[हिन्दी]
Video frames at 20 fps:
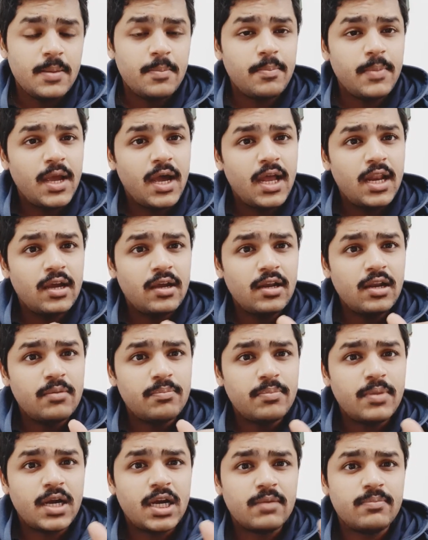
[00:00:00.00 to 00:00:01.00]
मैं अलग
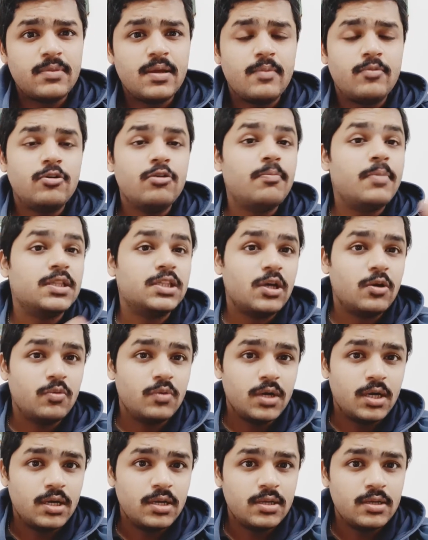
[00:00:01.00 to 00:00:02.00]
अलग पार्ट में आपको
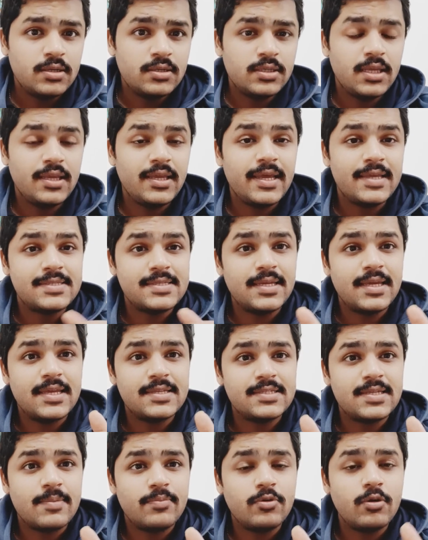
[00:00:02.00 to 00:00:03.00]
बताऊंगा कि कैसे
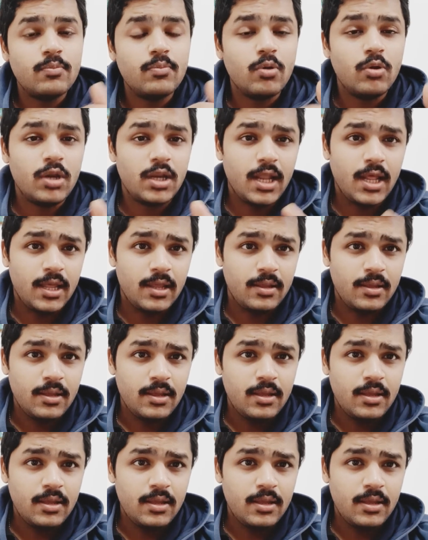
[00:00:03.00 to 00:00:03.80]
कैसे आपको बोलना है